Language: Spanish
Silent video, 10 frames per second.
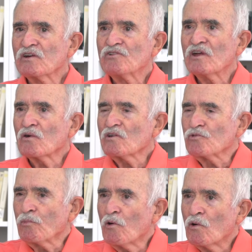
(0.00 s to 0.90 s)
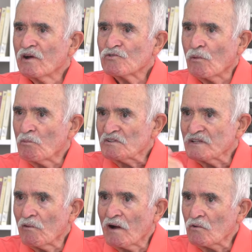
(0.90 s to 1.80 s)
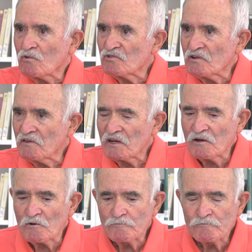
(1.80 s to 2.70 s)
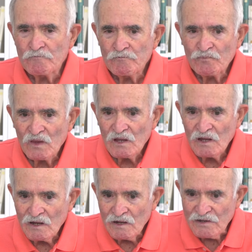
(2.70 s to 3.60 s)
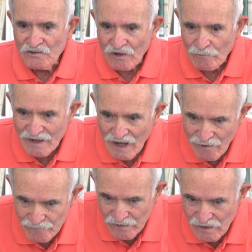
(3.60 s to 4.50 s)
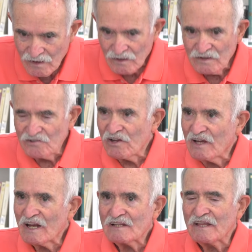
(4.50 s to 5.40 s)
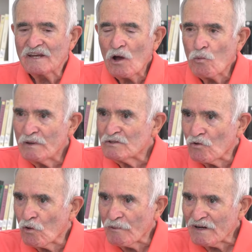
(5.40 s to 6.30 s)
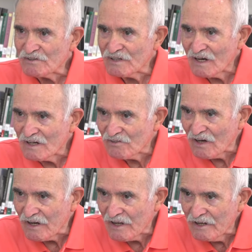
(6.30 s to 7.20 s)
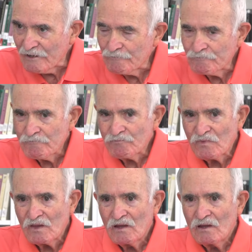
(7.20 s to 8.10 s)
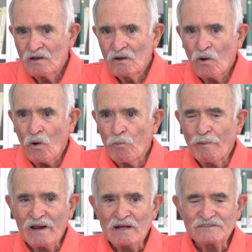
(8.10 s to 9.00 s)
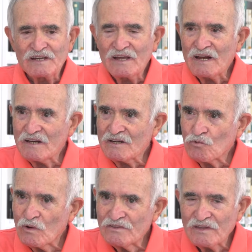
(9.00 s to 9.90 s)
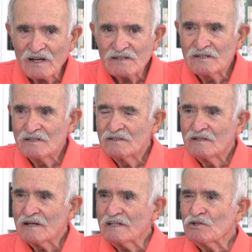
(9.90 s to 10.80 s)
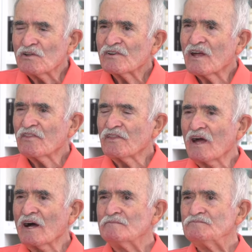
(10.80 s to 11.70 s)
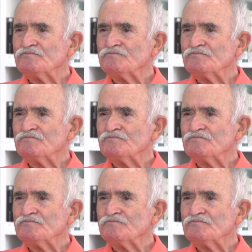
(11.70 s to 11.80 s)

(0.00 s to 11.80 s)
quisieron, que supongo que es como estaba en el curso anterior. Ni sabía, ni siquiera tenía un método para enseñarles a leer o para enseñarles cuentas. Entonces, ¿qué hacía?